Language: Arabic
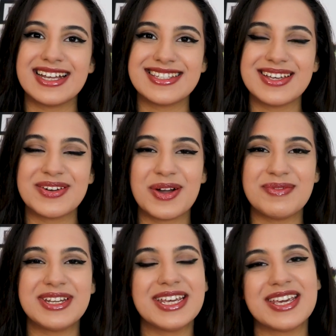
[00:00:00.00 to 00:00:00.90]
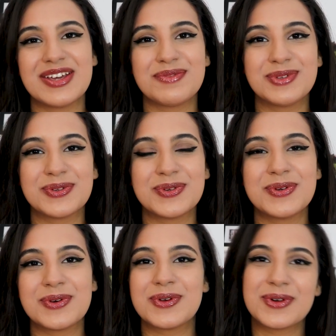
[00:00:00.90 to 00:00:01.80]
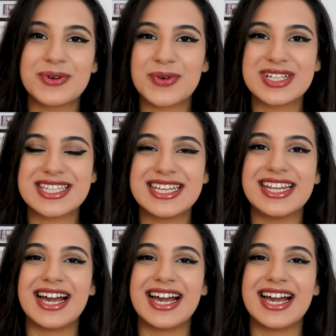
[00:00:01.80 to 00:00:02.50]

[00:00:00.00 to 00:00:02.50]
ازيكم عاملين ايه يا رب تكونوا كلكم كويسين